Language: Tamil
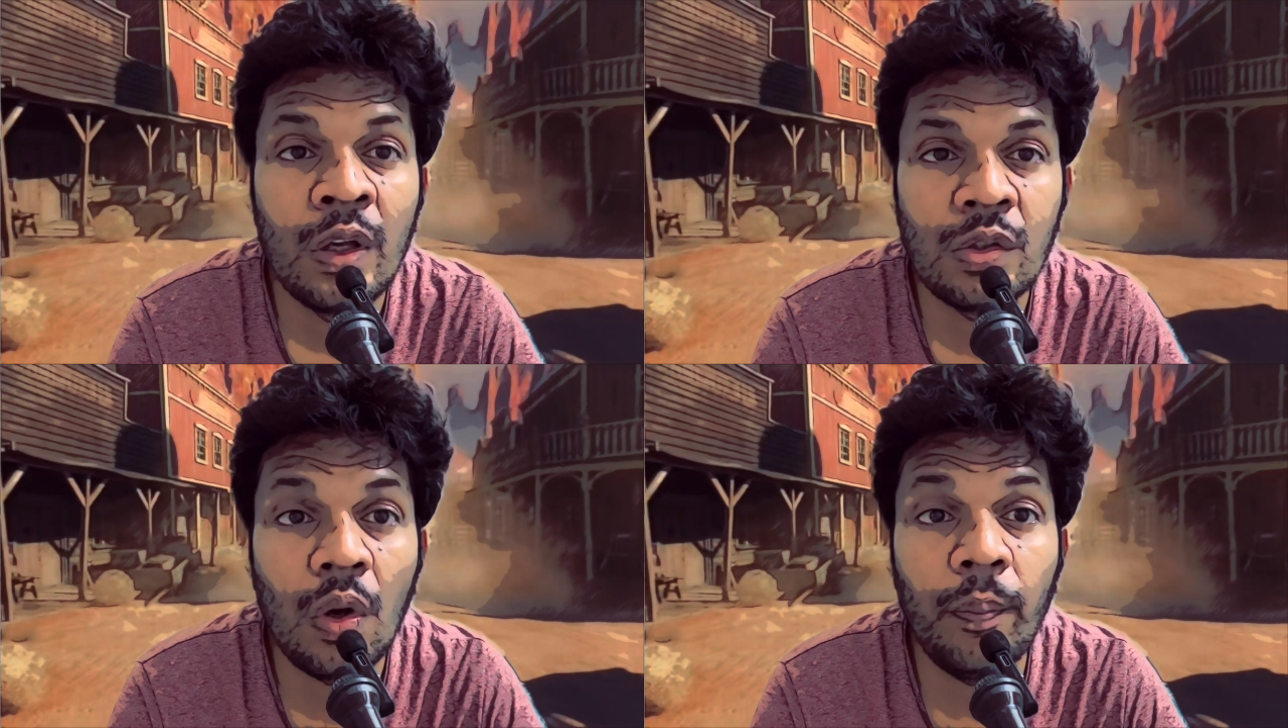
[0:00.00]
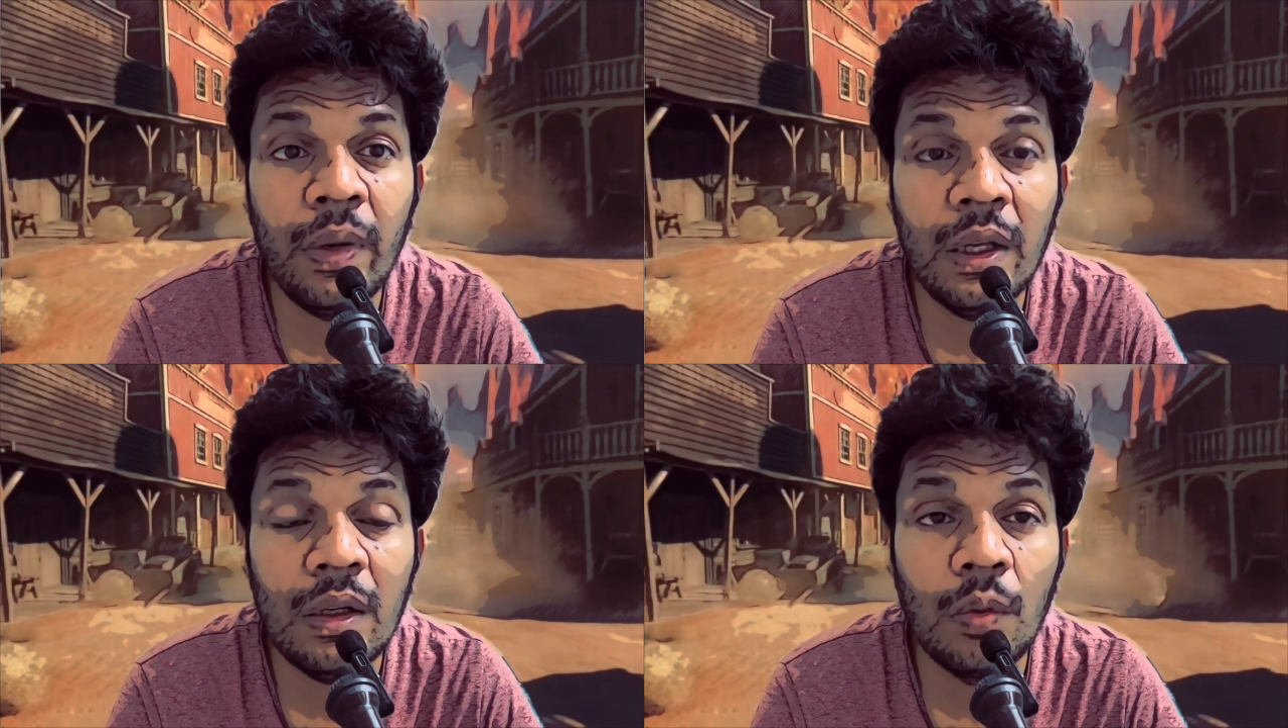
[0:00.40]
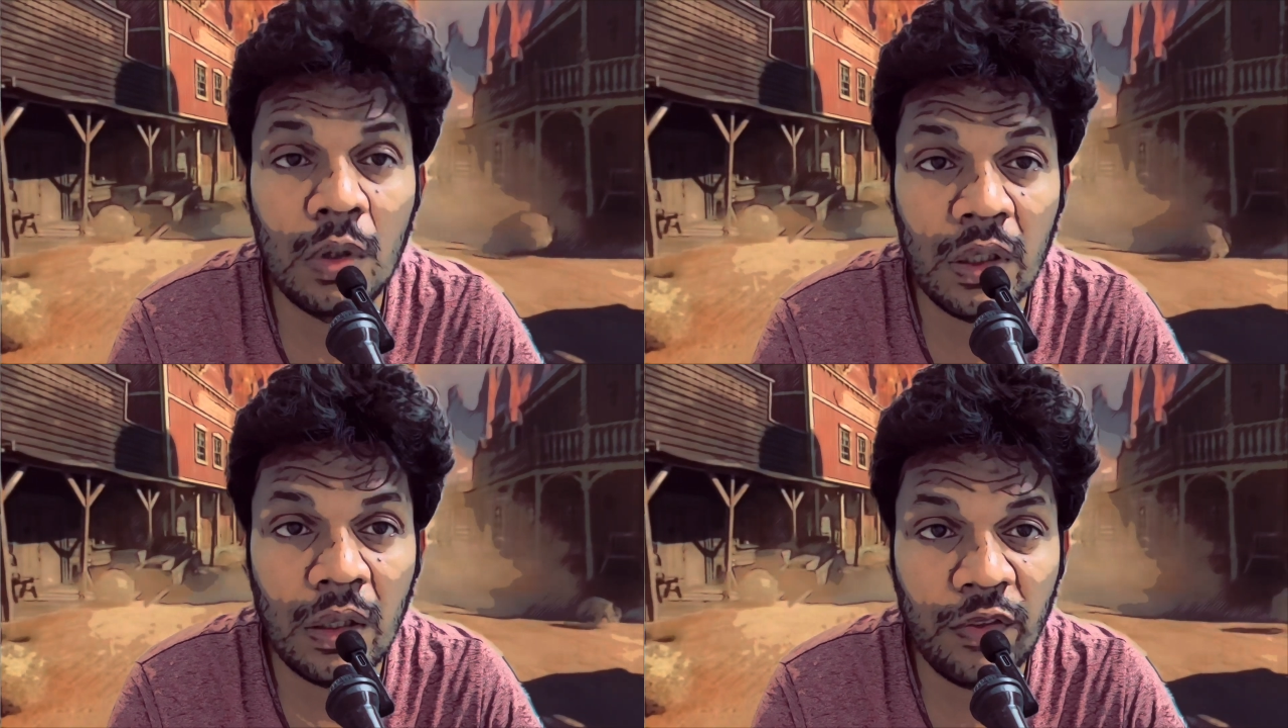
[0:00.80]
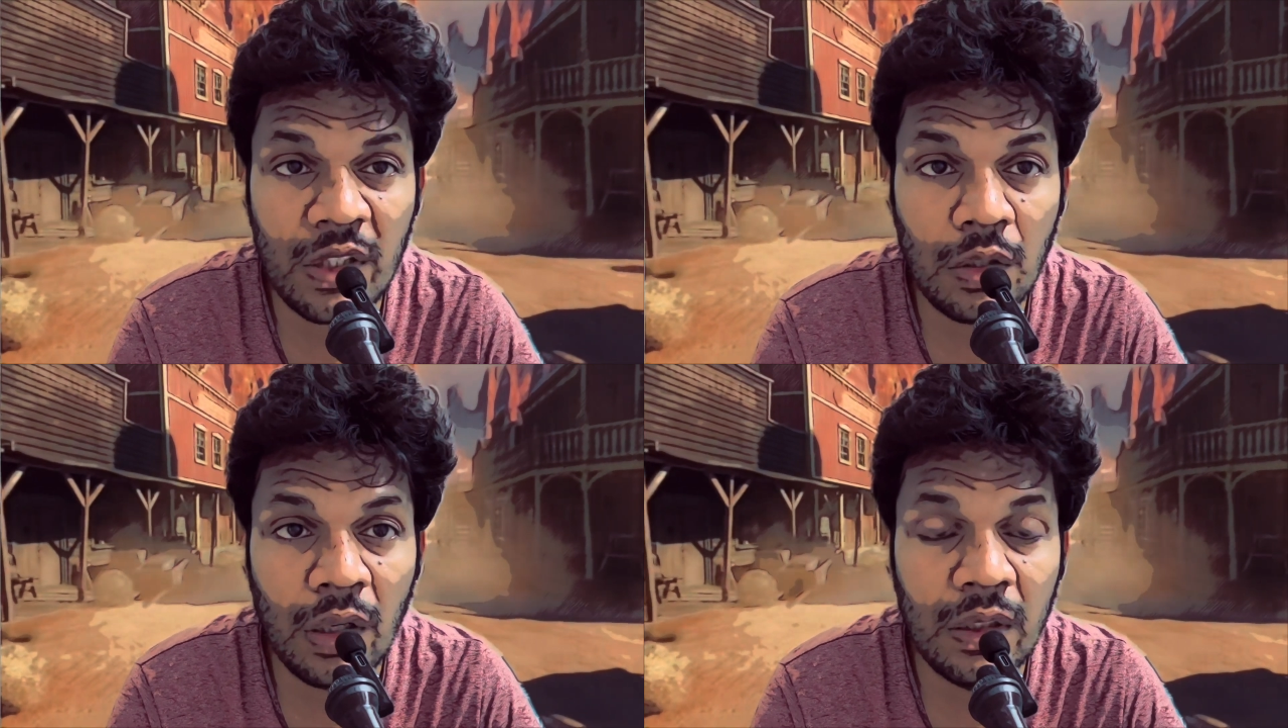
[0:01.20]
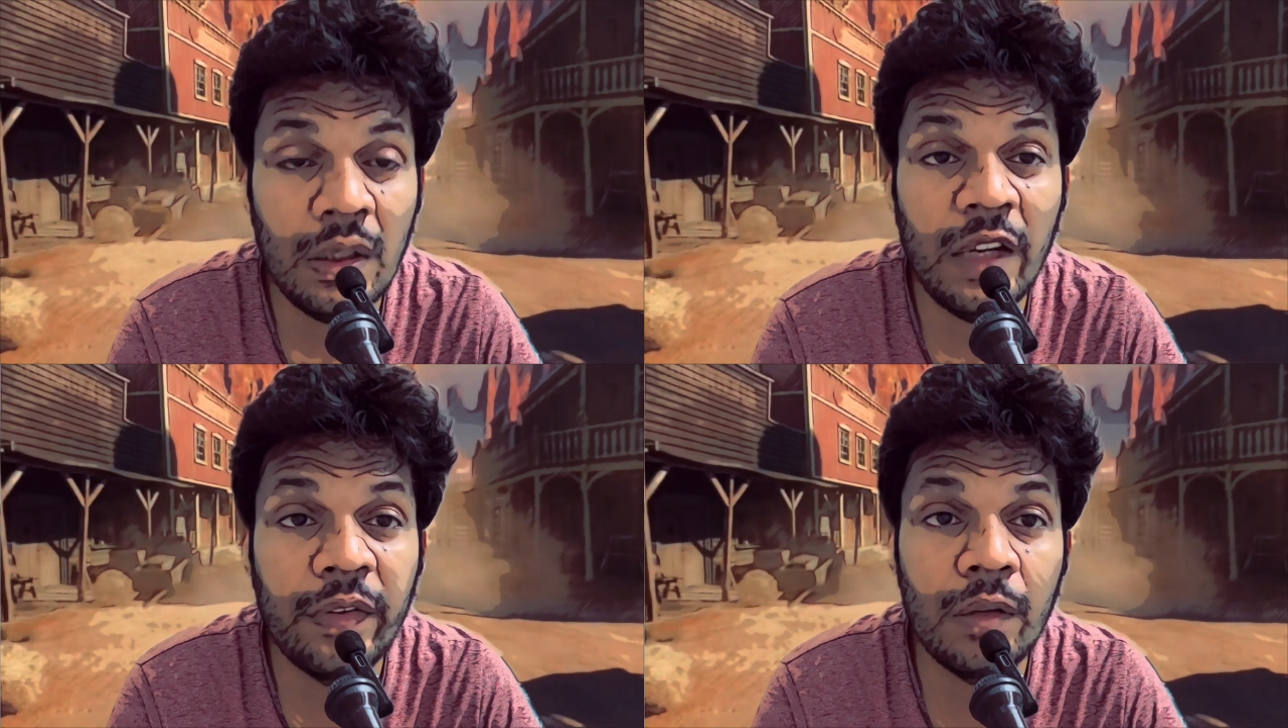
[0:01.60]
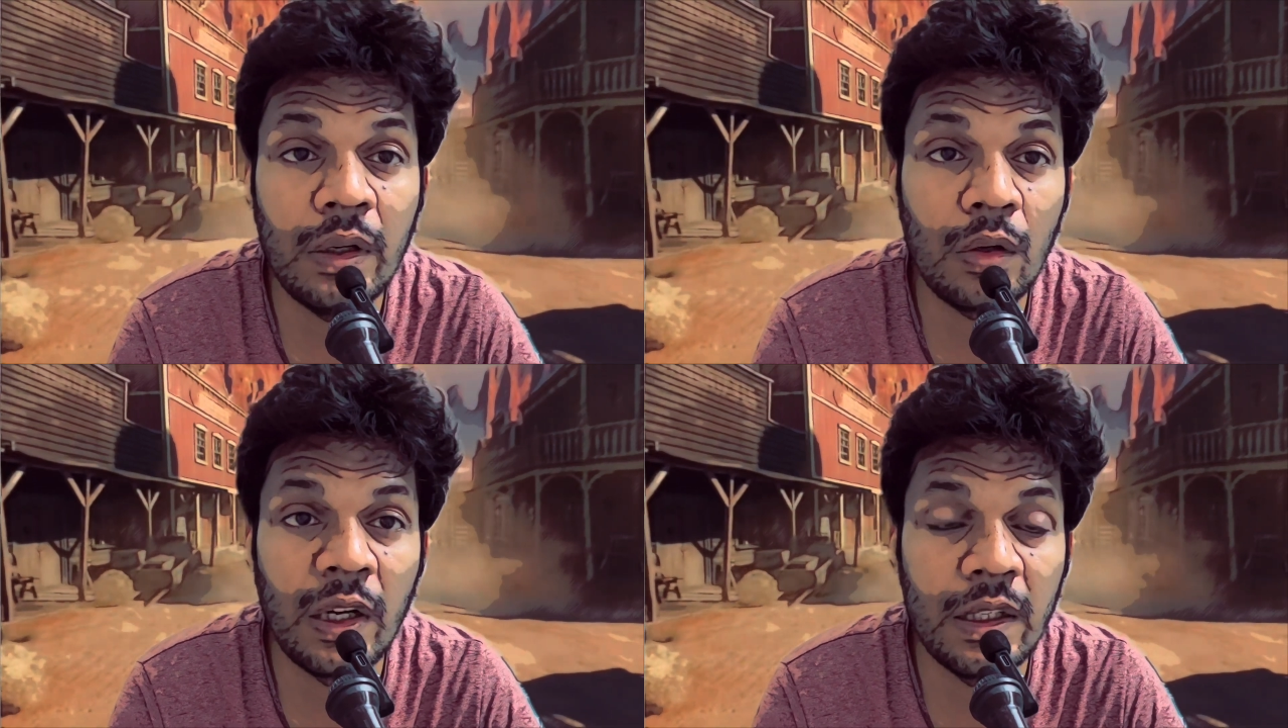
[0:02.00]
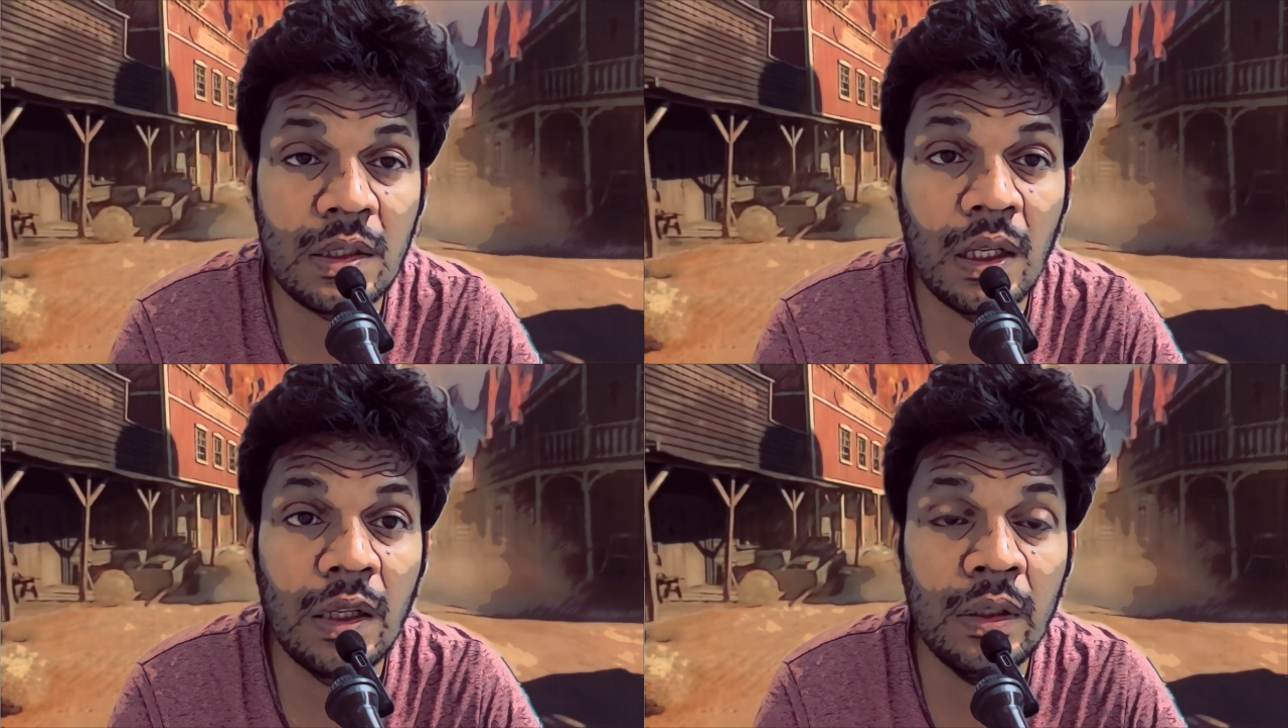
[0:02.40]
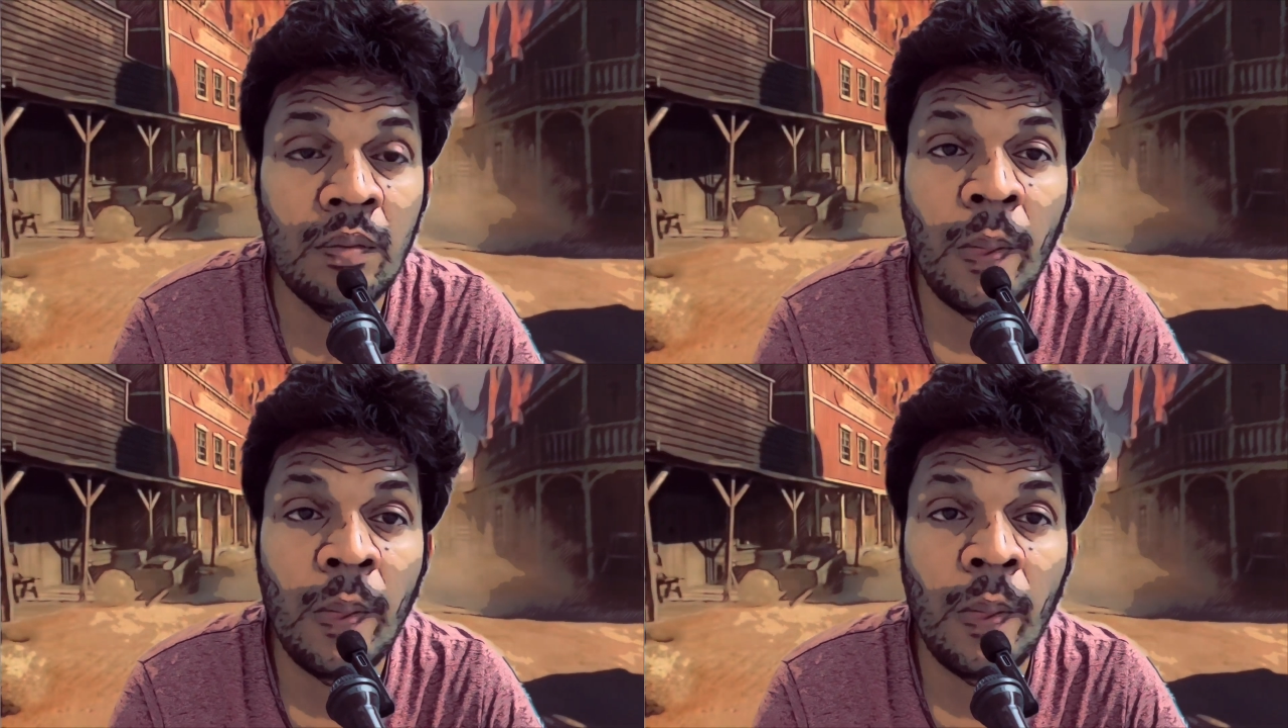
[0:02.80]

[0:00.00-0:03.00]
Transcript: ஸோ அப்படி ஒரு இன்ஃபெக்ஷன் தான் வந்து இன்ஃபெக்டிவ் எண்டோபார்டைட்டிஸ் அதாவது